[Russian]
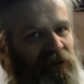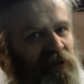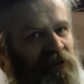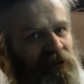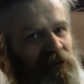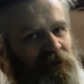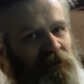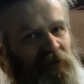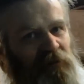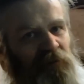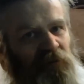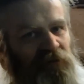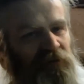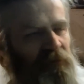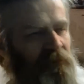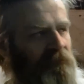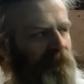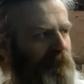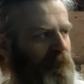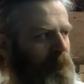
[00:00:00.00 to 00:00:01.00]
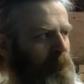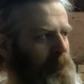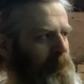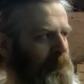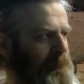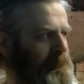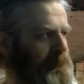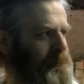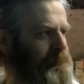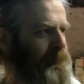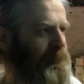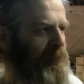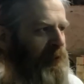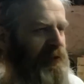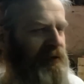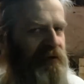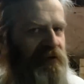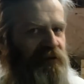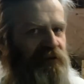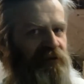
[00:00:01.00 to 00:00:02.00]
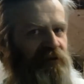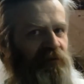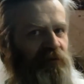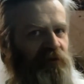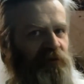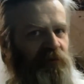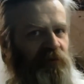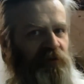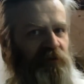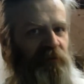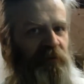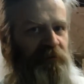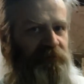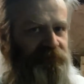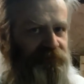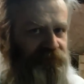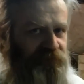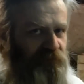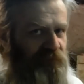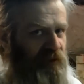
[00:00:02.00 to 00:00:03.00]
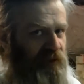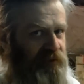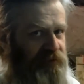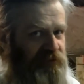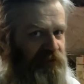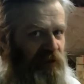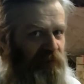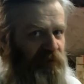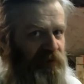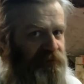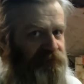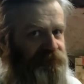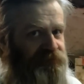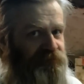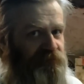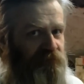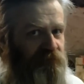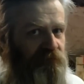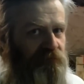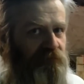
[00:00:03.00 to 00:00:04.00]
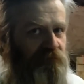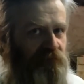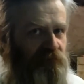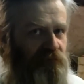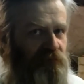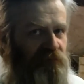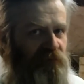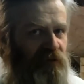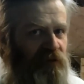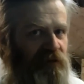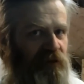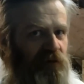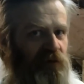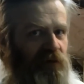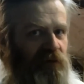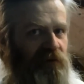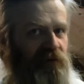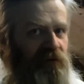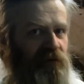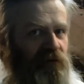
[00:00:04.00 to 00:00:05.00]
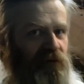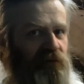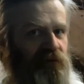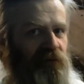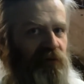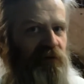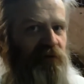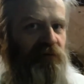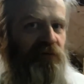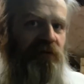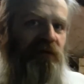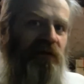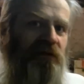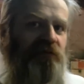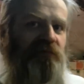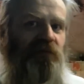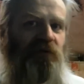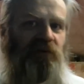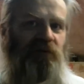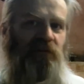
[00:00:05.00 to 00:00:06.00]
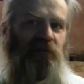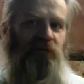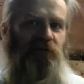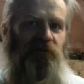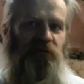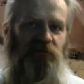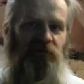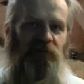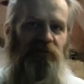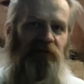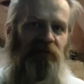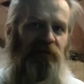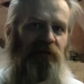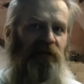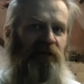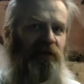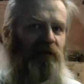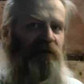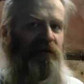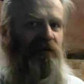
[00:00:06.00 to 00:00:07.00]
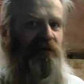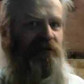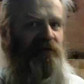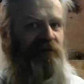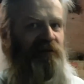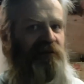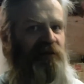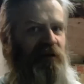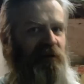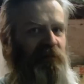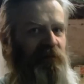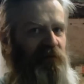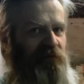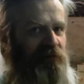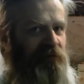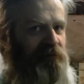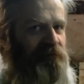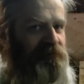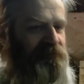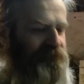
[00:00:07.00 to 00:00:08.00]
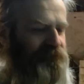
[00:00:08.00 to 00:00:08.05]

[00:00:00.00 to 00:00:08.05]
даже невозможно. Гостевой способ самый такой крутой, но и освоить его тоже не так просто.